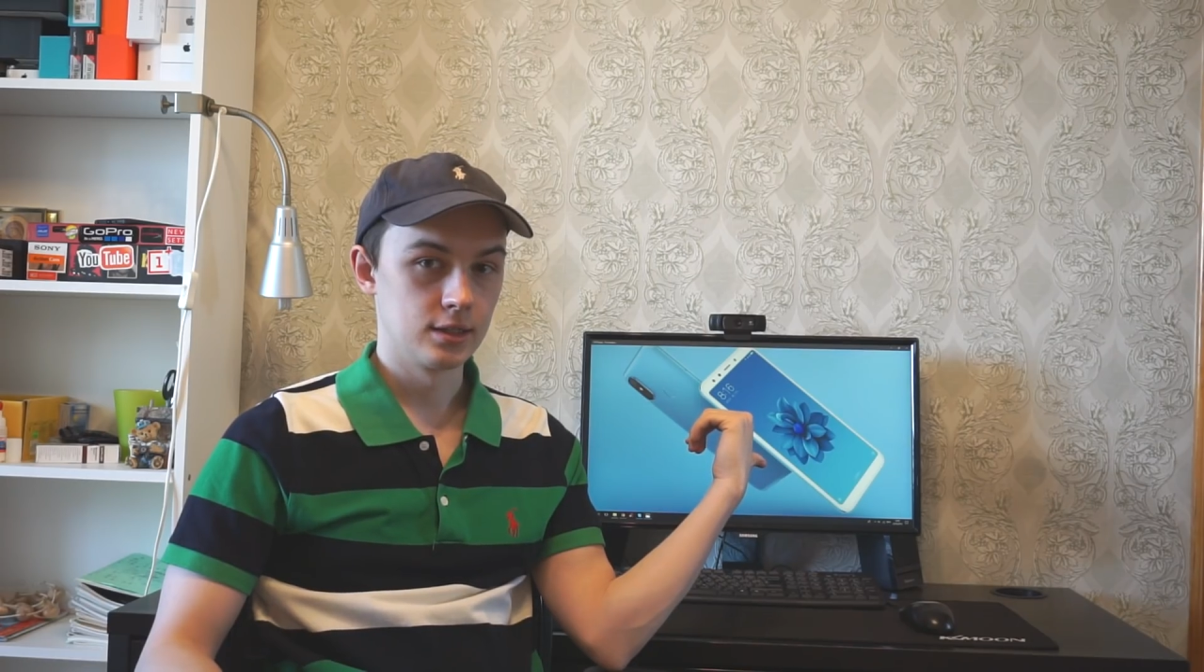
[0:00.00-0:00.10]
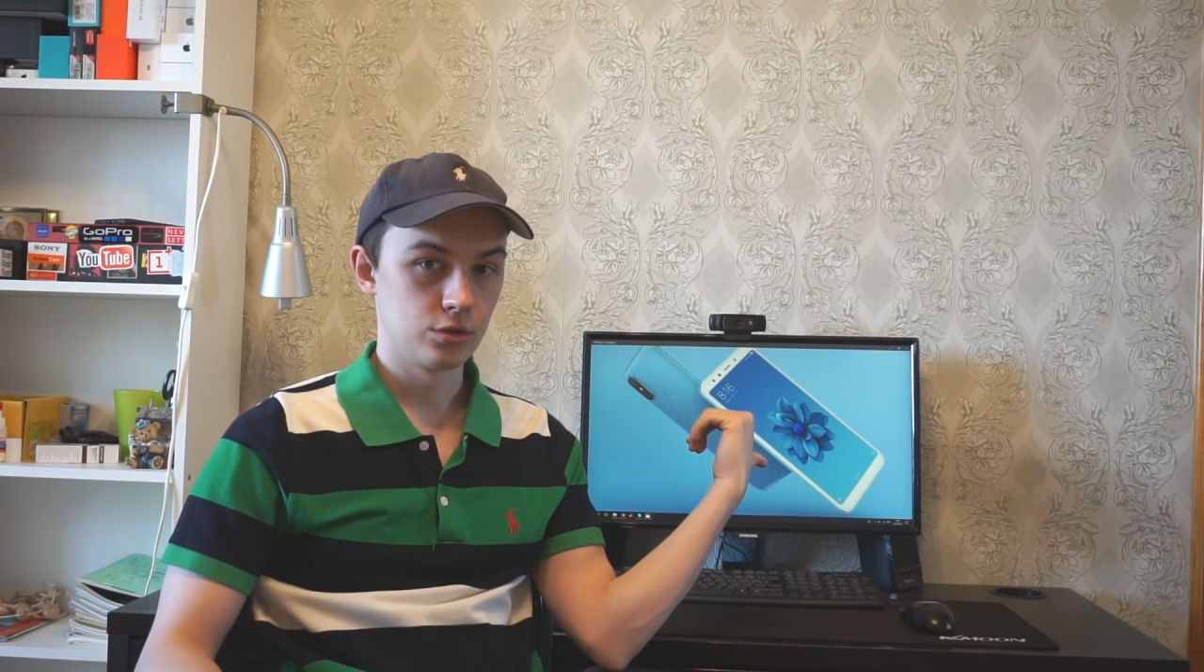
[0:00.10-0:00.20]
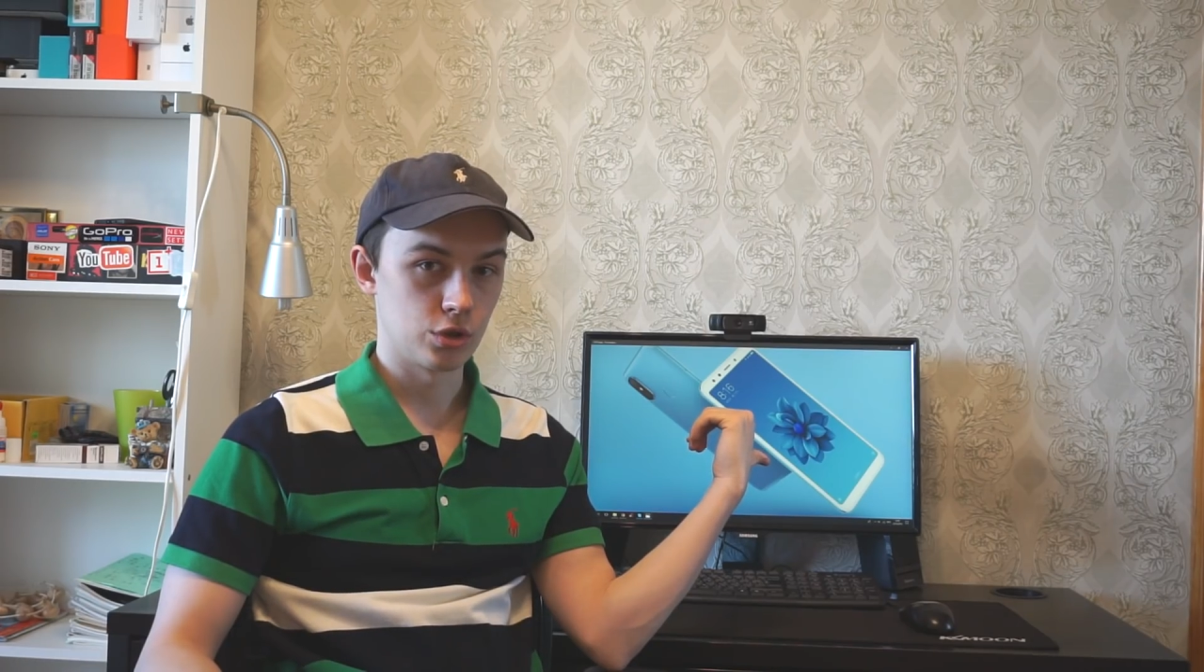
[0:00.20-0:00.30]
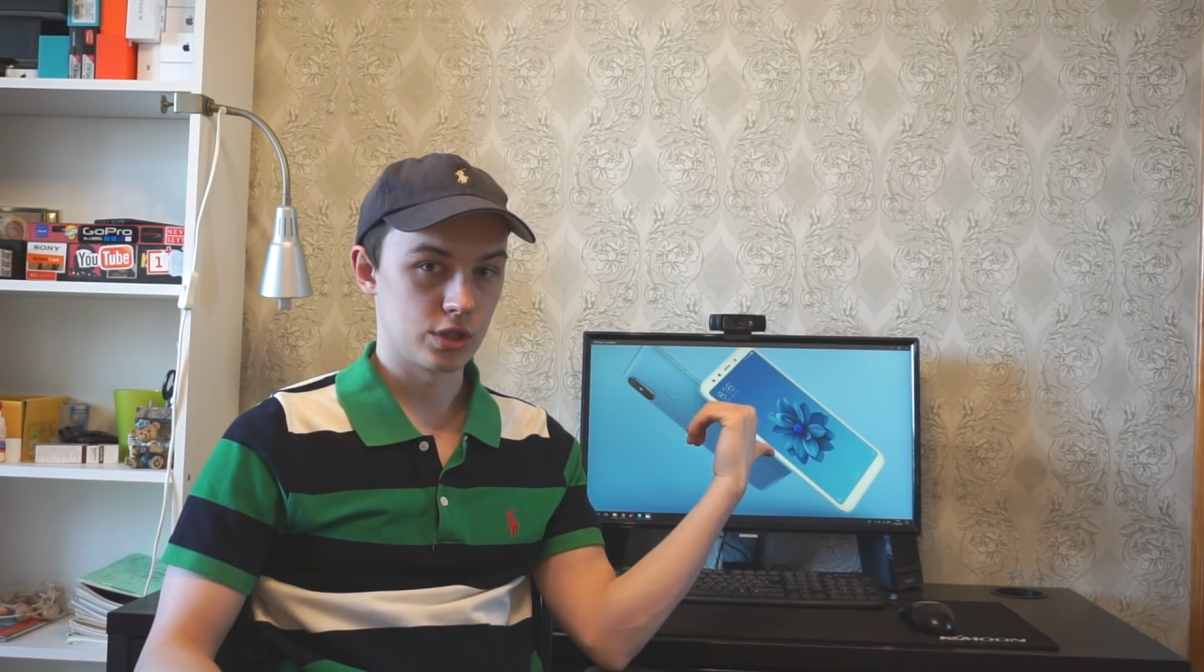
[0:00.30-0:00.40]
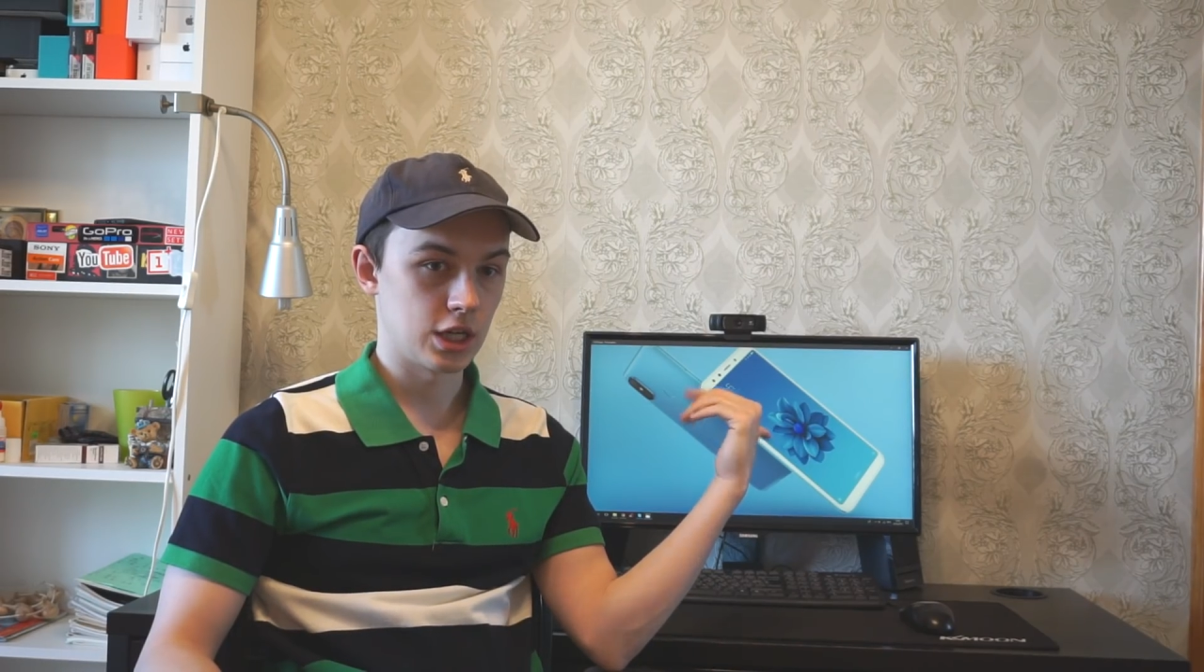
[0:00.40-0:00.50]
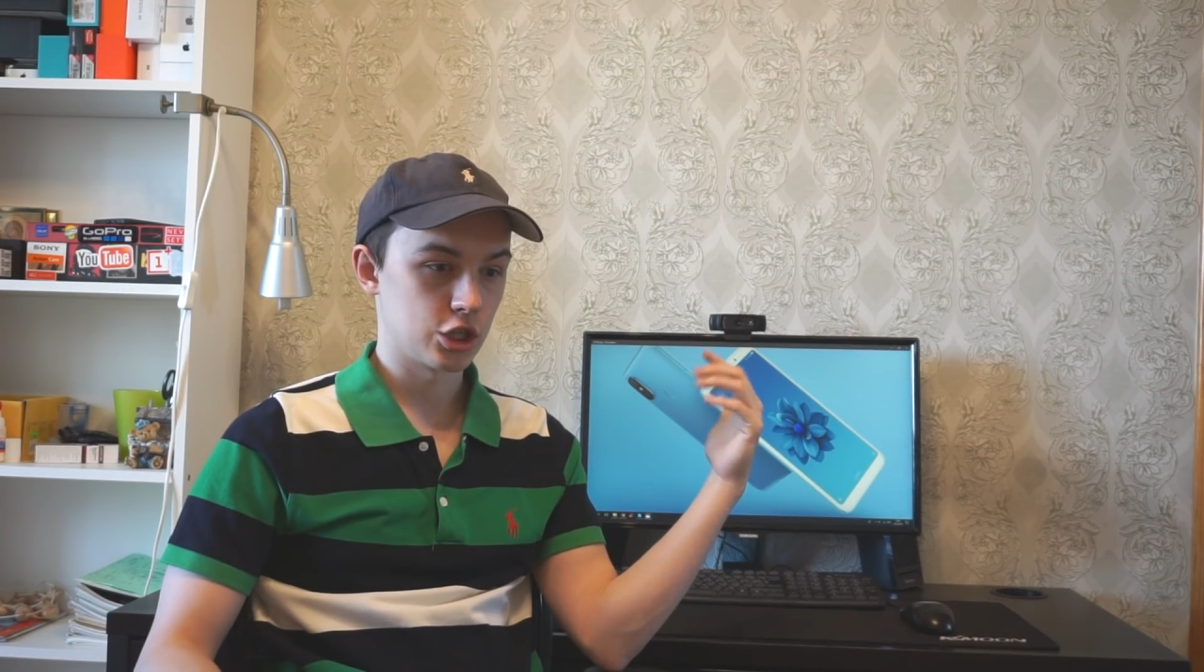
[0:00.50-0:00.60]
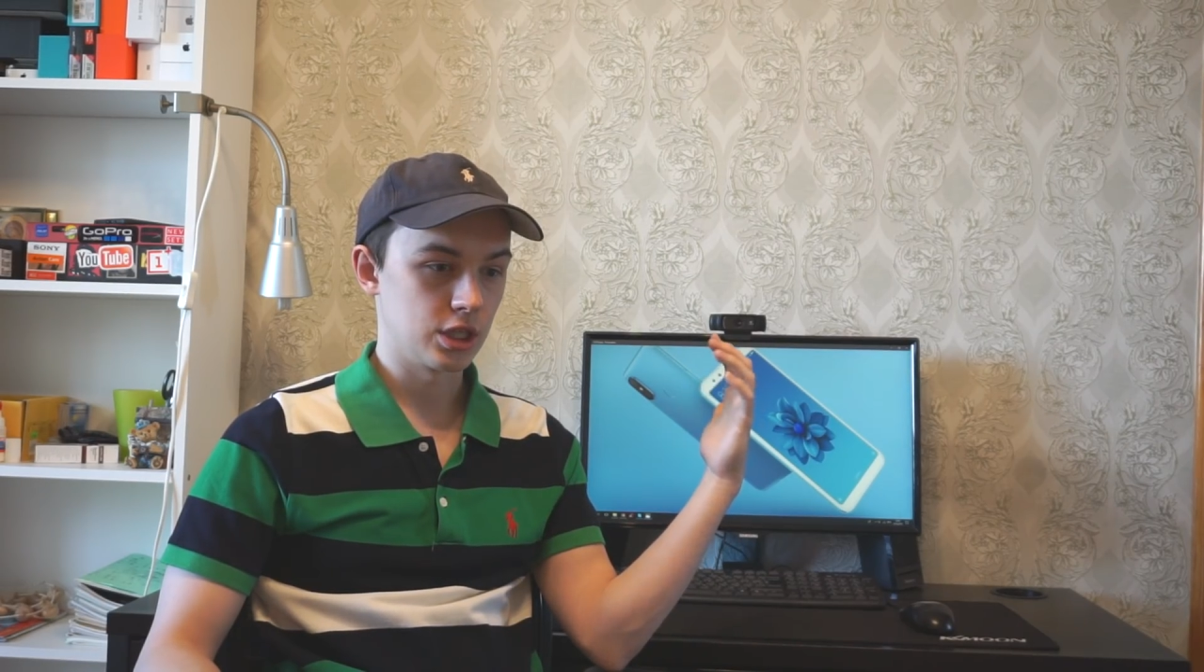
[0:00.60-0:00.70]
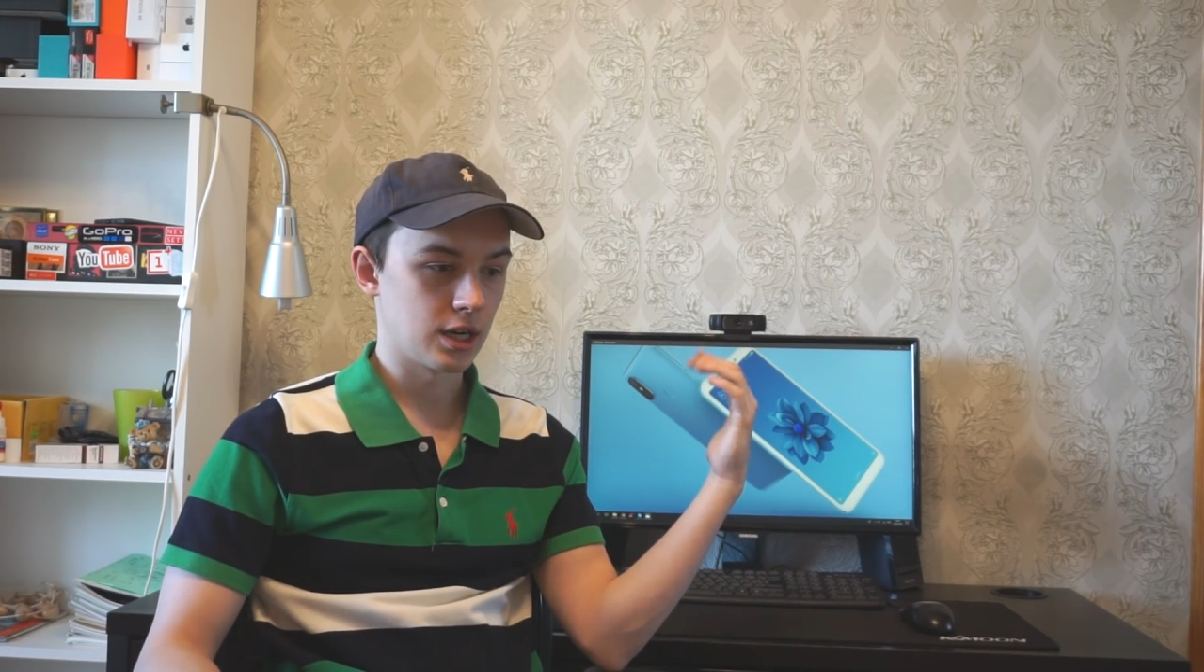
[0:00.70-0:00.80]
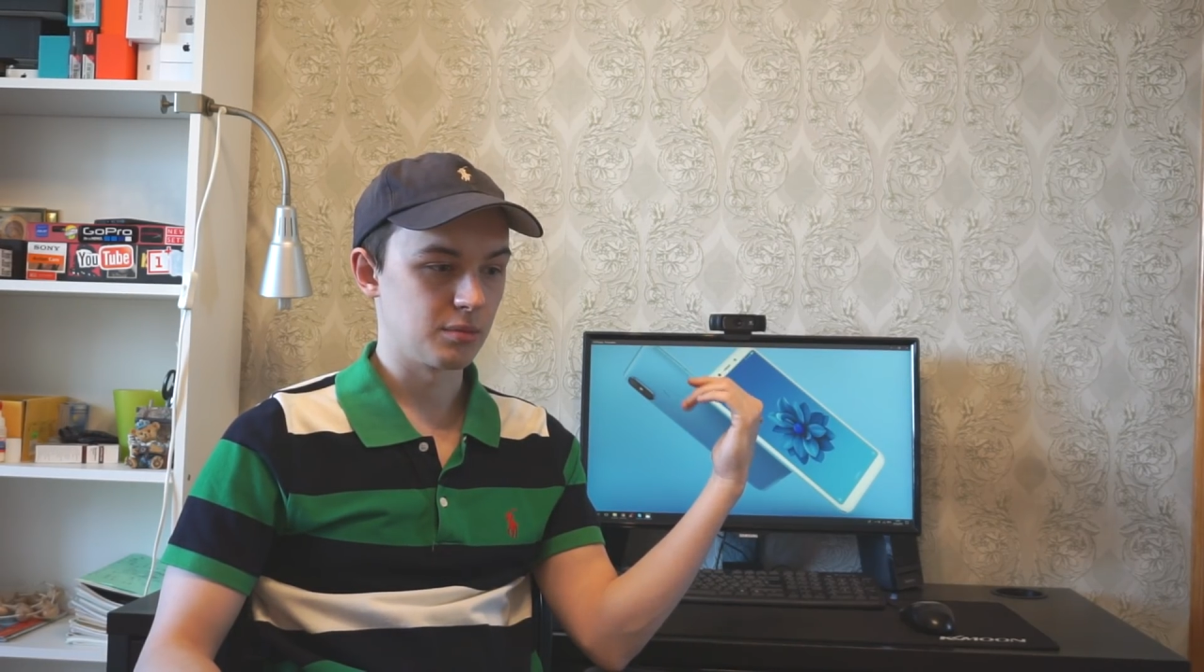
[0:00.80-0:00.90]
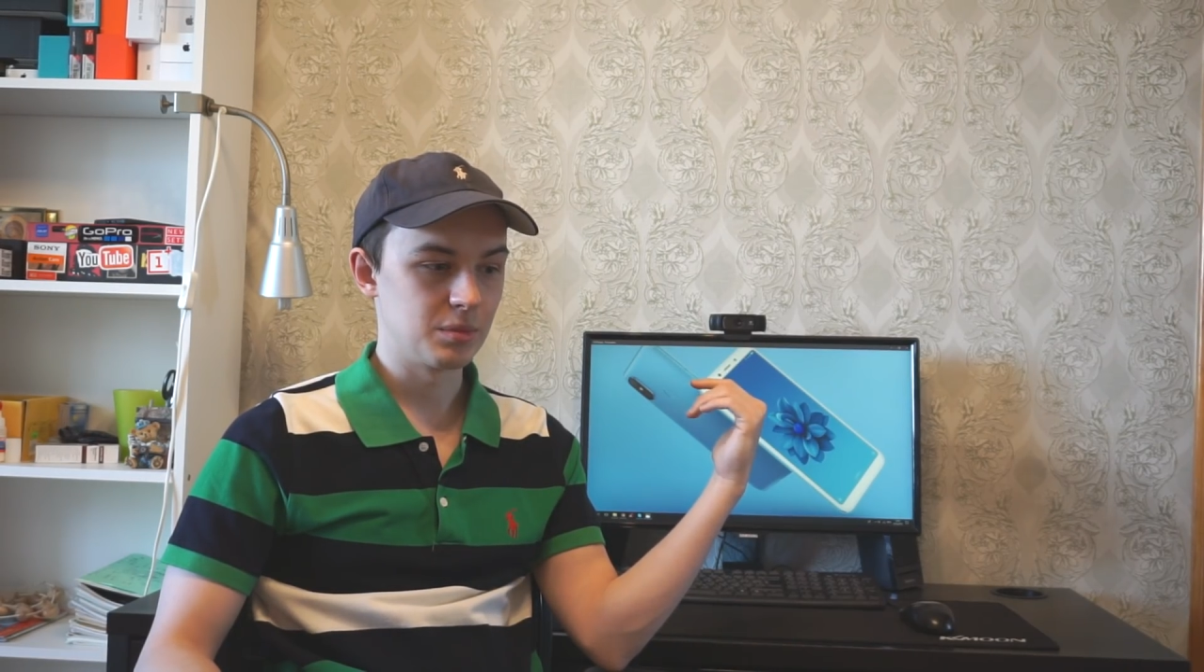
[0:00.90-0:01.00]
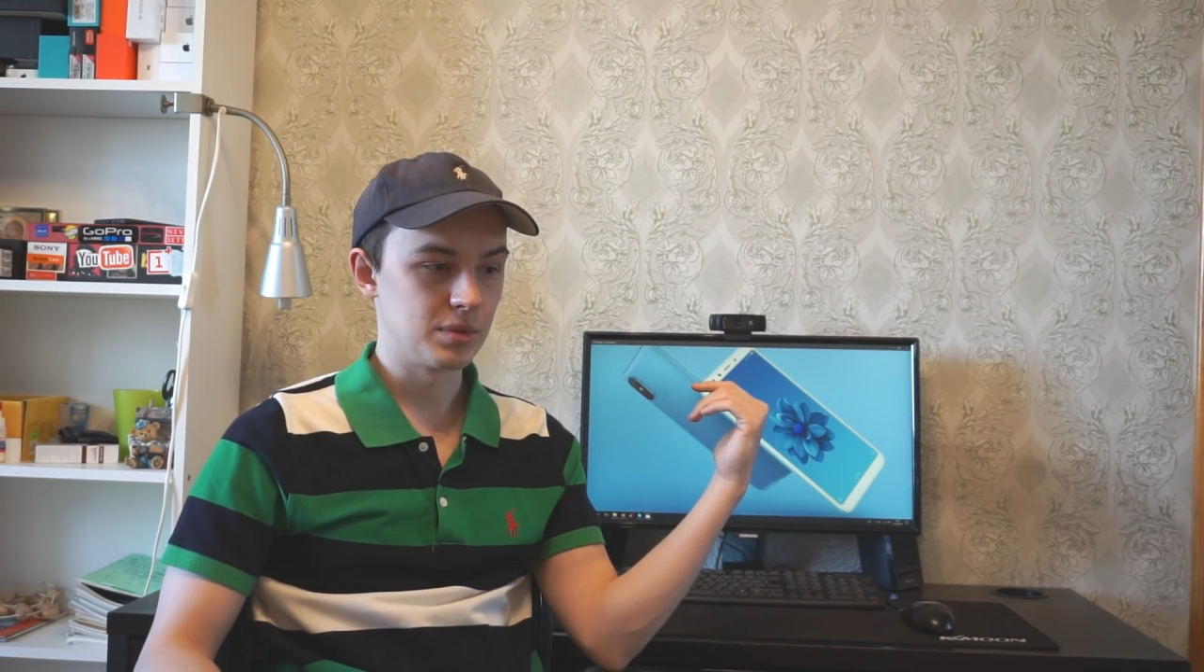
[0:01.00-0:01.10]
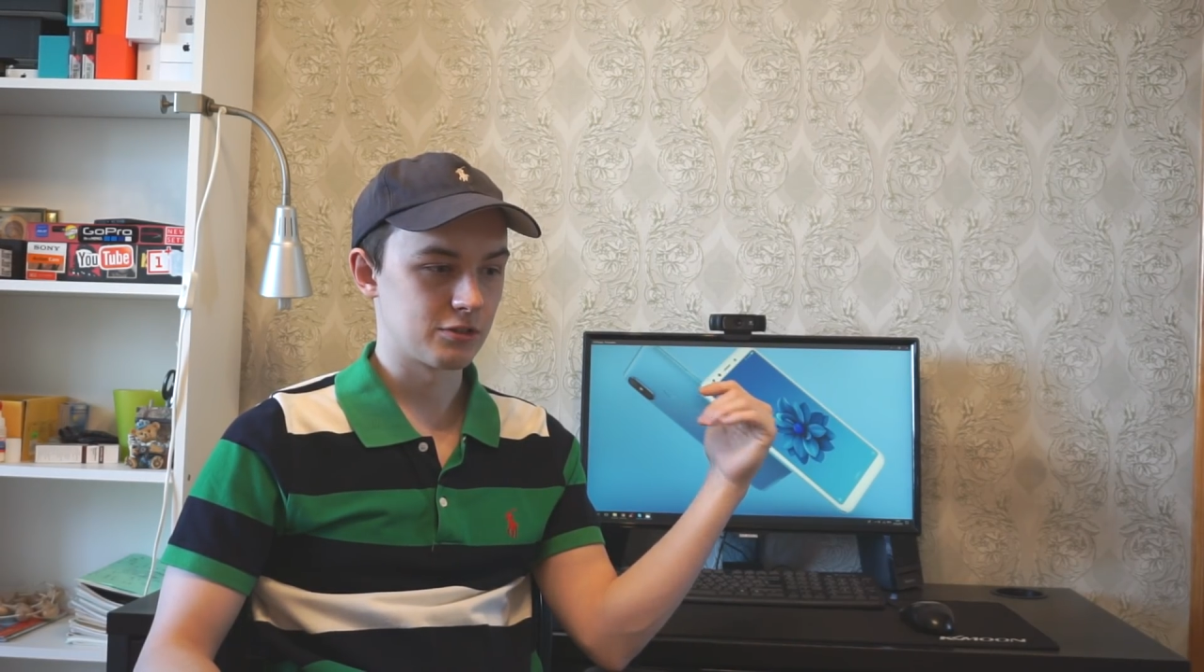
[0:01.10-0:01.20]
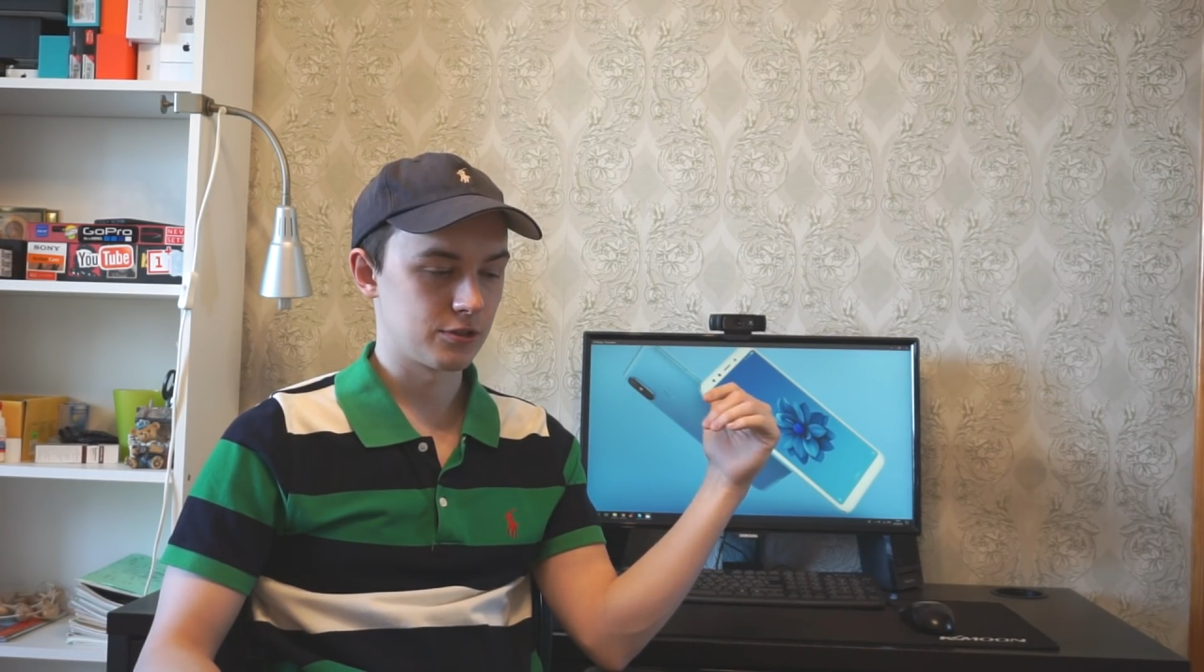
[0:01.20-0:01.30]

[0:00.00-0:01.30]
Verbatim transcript: То есть даже якобы без